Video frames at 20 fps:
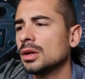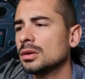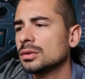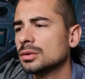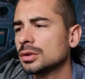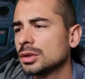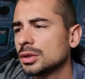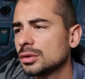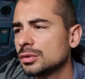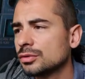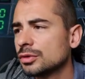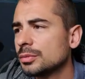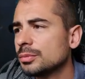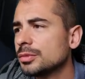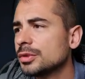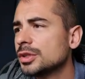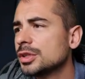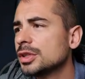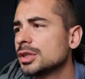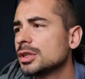Donc là, on voit
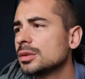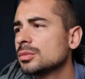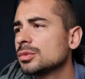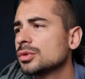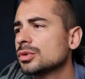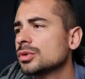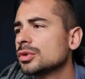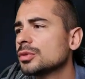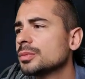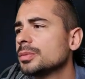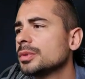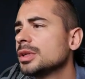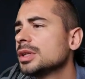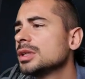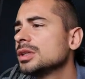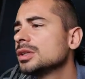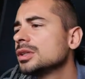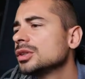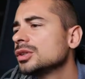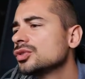bien mon cockpit,
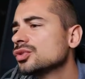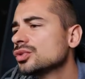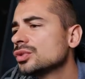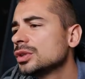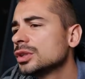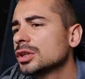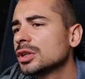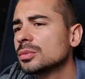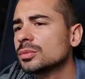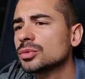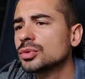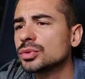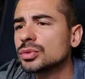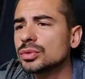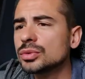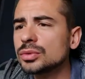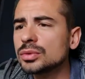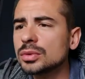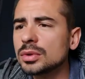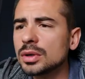il est joli comme
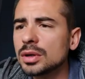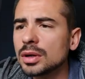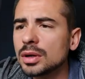tout.